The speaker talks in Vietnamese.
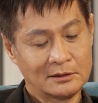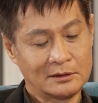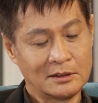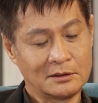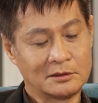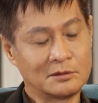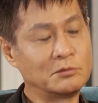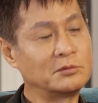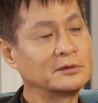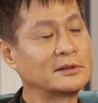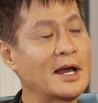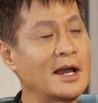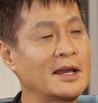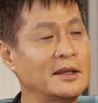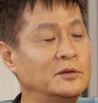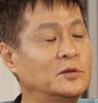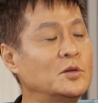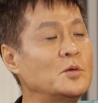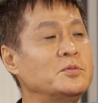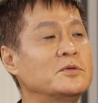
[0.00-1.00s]
thì chúng ta
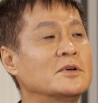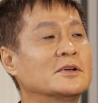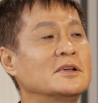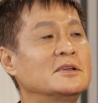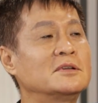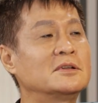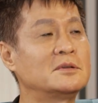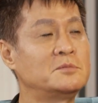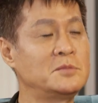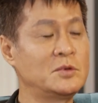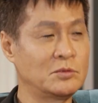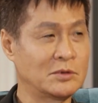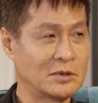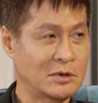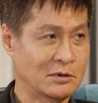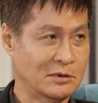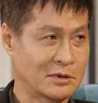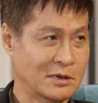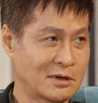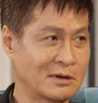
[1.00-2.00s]
hãy giúp cho cái sự mưu
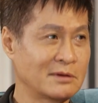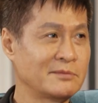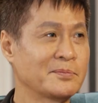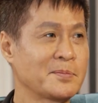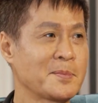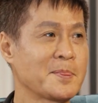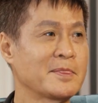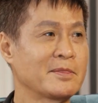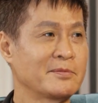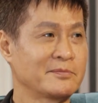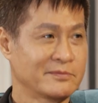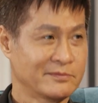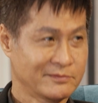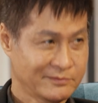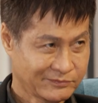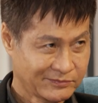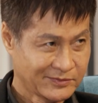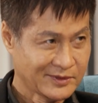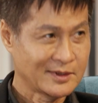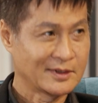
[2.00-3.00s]
cầu đó
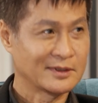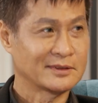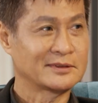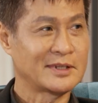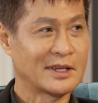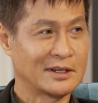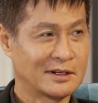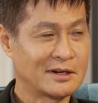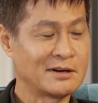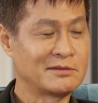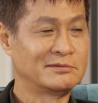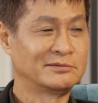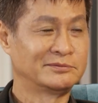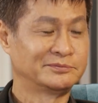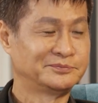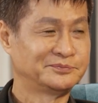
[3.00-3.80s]
thành công